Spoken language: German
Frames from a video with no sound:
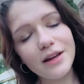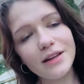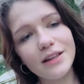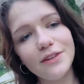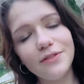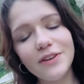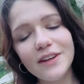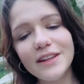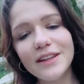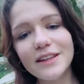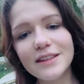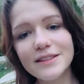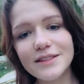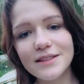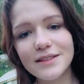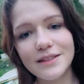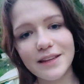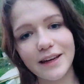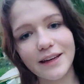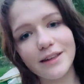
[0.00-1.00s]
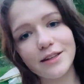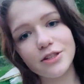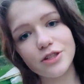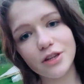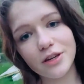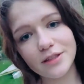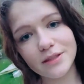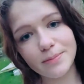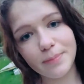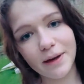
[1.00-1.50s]
die wichtigsten technischen
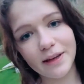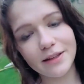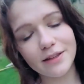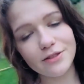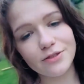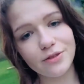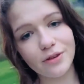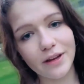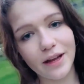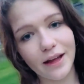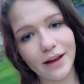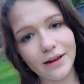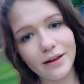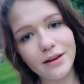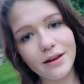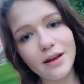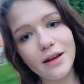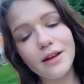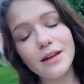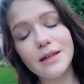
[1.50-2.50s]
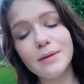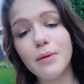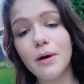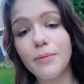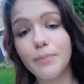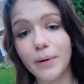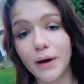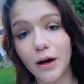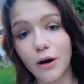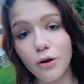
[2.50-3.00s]
Aspekte zu lernen, die
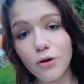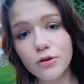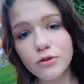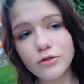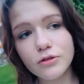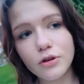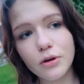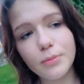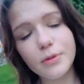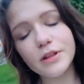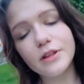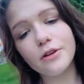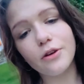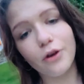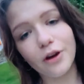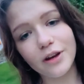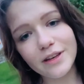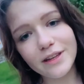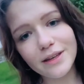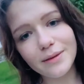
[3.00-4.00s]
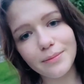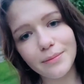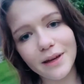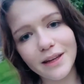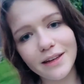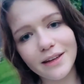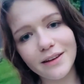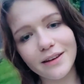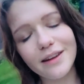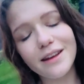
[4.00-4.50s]
man braucht, um mit den heutigen
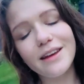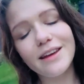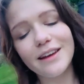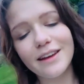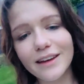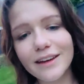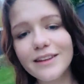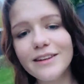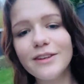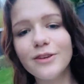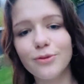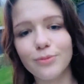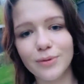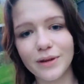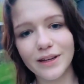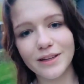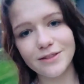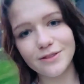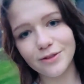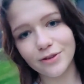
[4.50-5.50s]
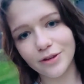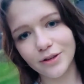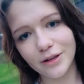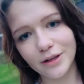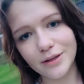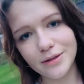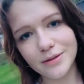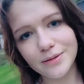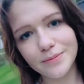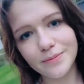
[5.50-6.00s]
Medien richtig umgehen zu können.